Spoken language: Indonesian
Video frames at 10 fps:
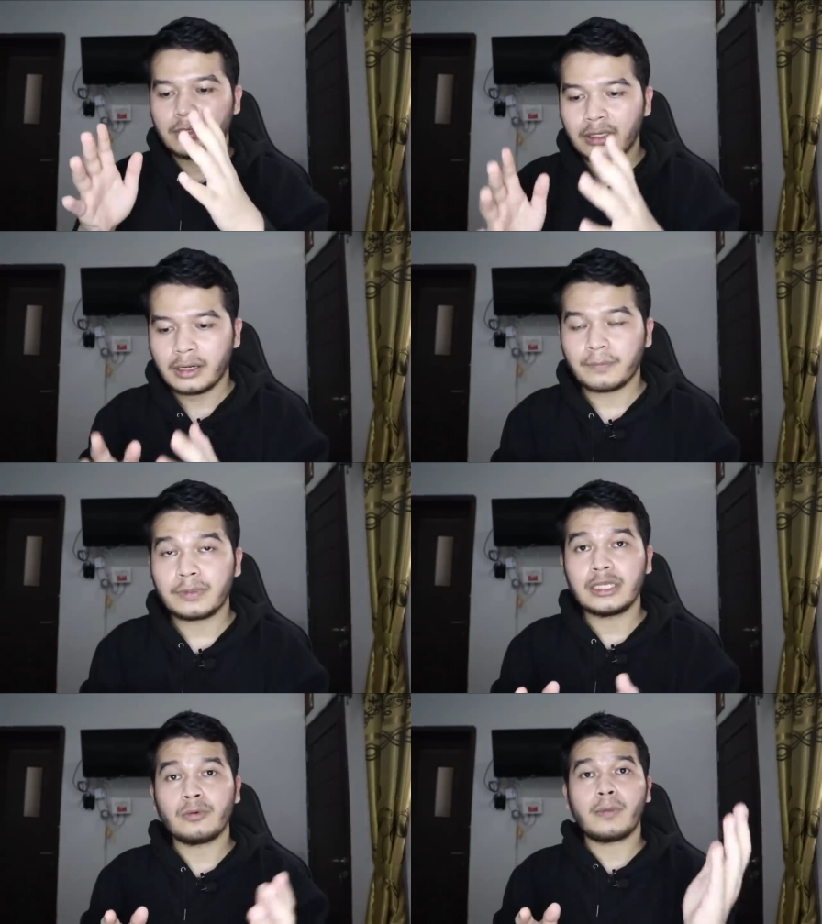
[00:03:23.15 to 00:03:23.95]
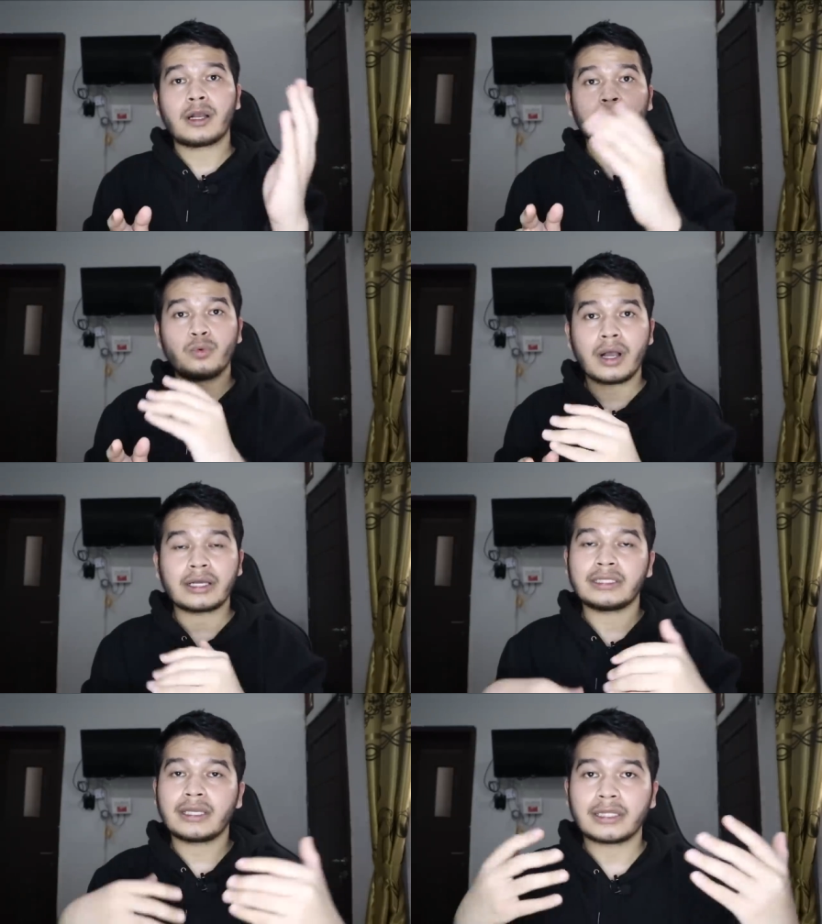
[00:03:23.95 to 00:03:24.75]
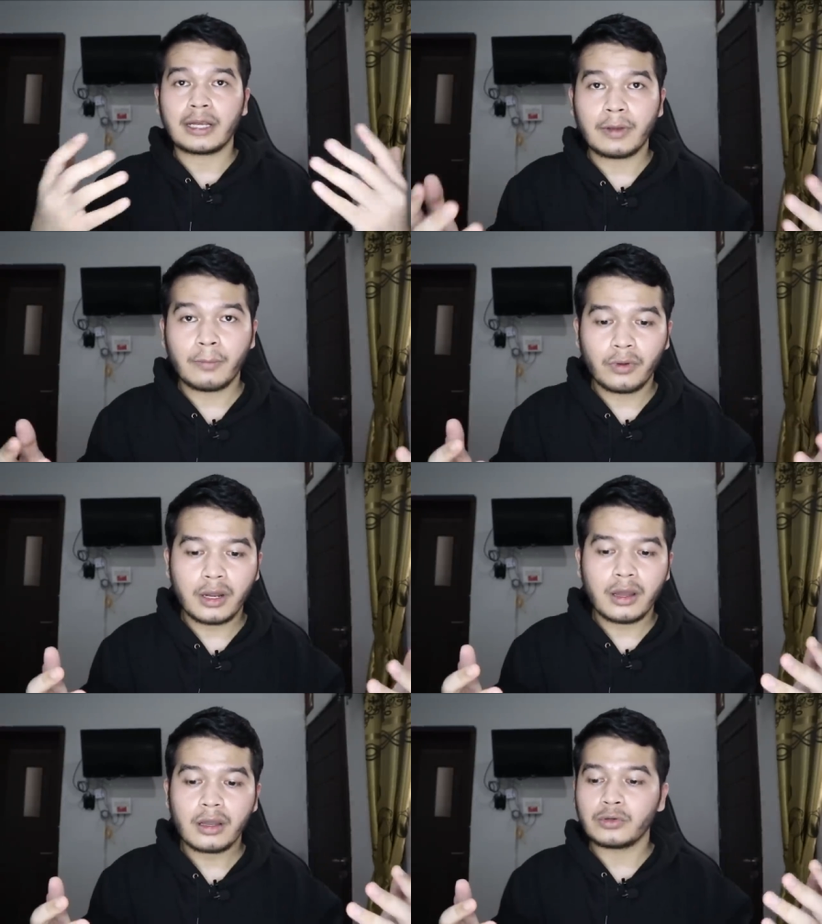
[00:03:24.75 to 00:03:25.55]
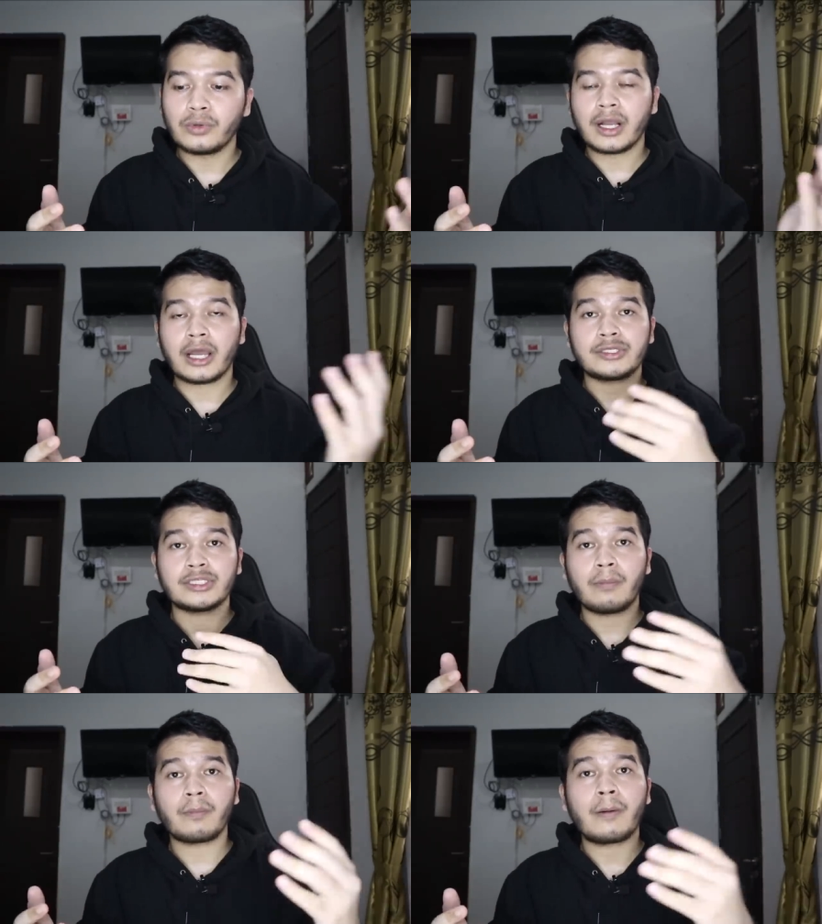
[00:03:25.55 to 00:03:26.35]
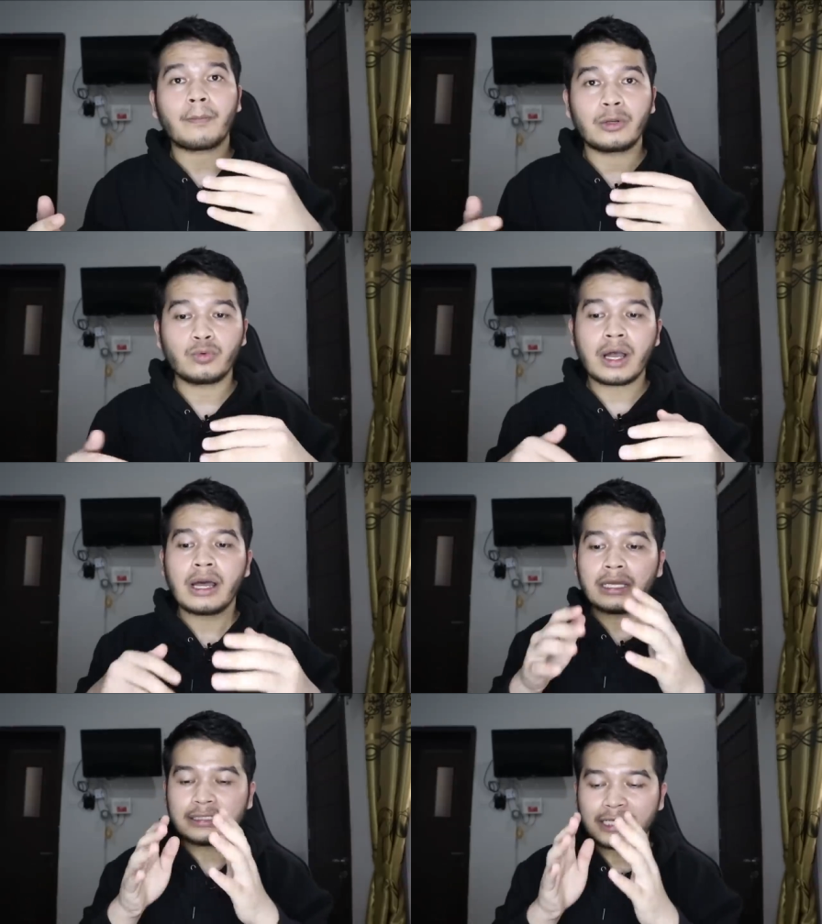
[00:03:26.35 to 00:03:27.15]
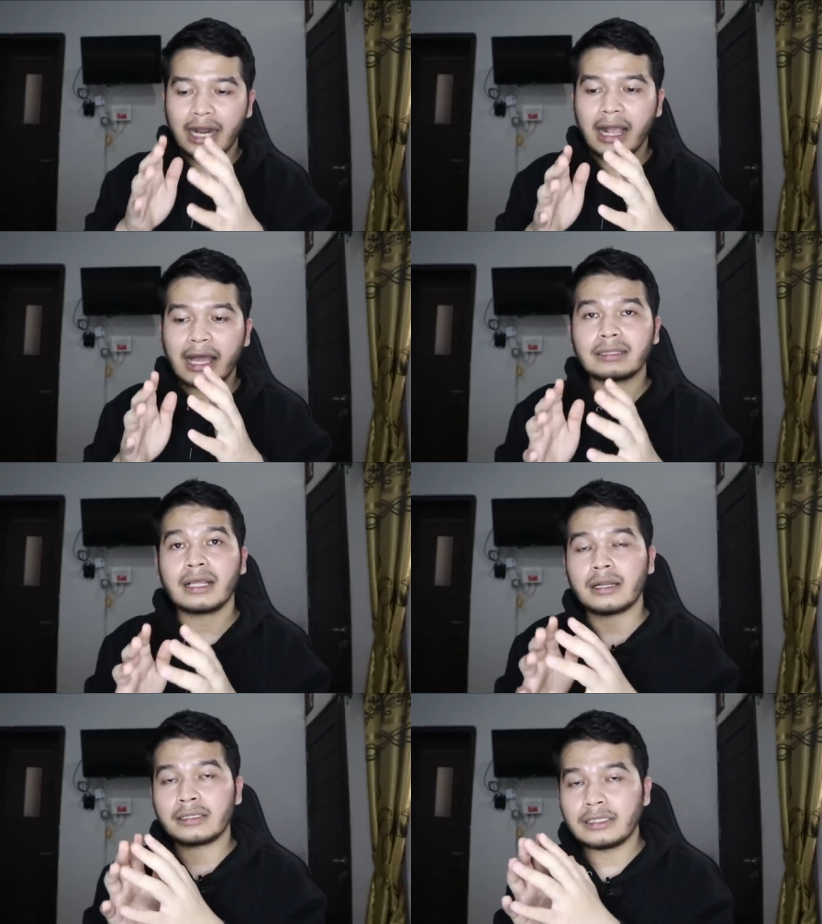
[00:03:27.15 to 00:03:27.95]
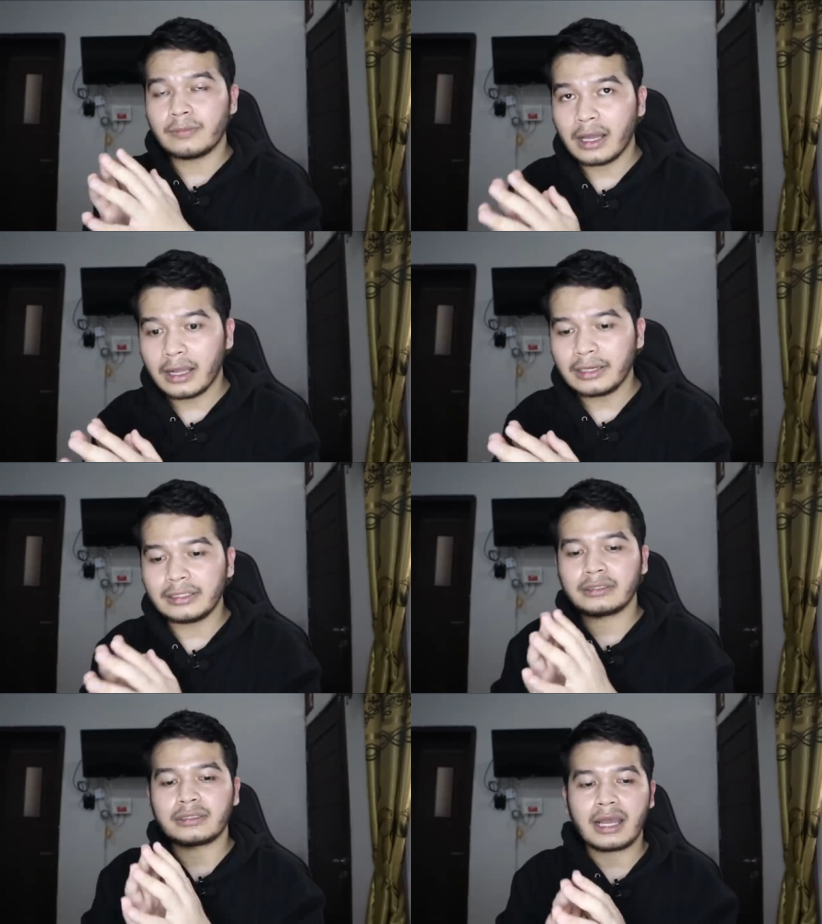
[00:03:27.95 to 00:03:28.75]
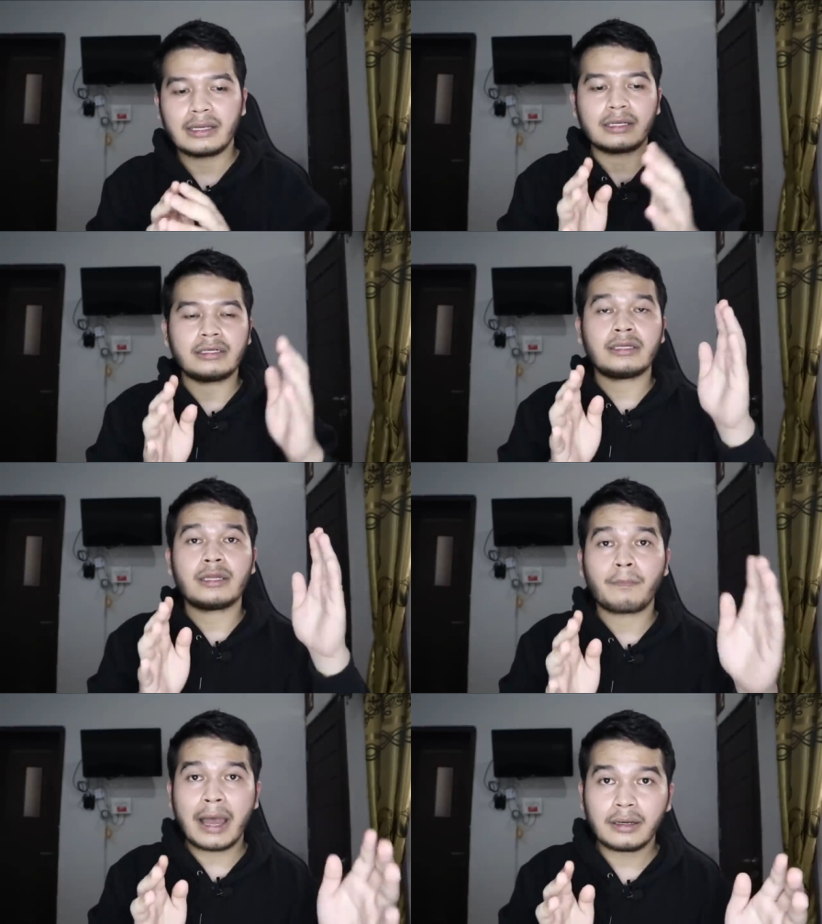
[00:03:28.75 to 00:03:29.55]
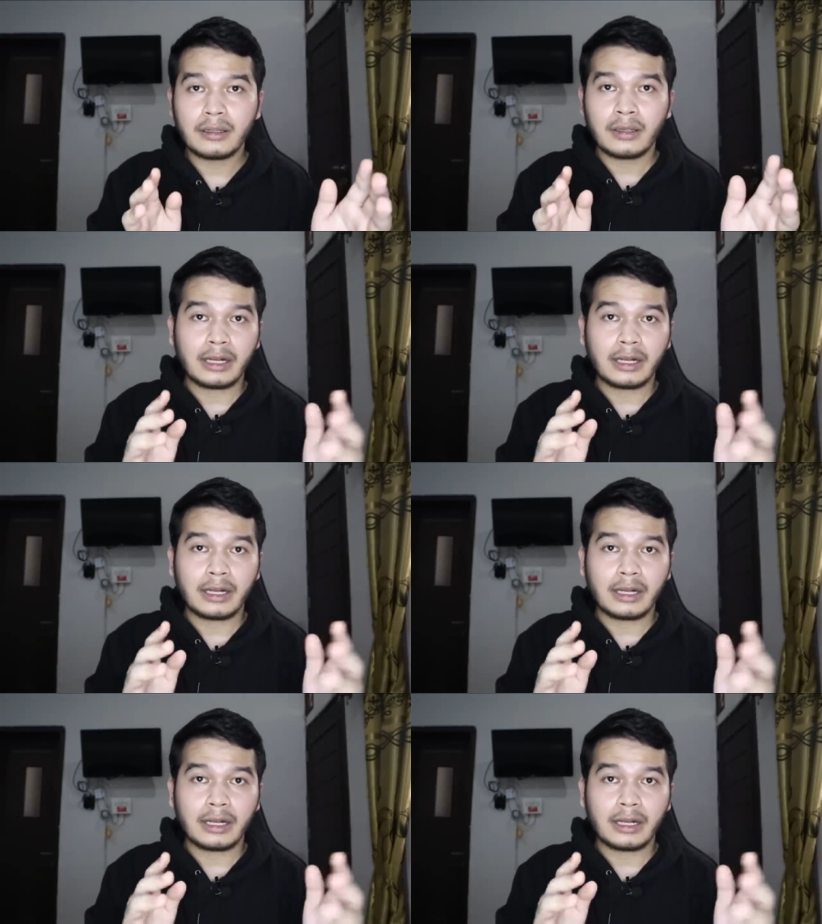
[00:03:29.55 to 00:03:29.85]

semakin rapi di babak kedua ketika tanpa bola gunakan shape 442 jarak antara lini belakang, lini tengah dan lini depan